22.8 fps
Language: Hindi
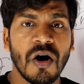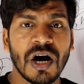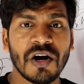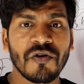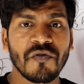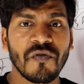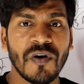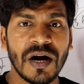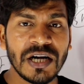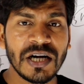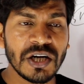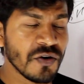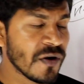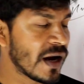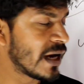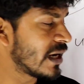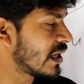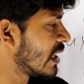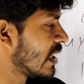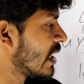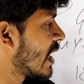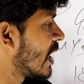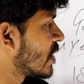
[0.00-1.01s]
और
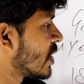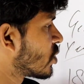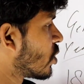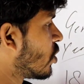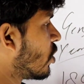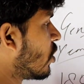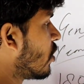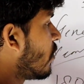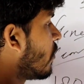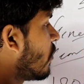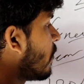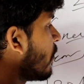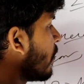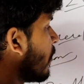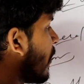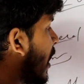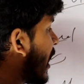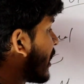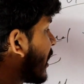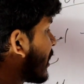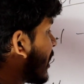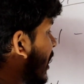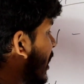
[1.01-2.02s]
120 का तो
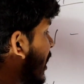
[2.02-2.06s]
मान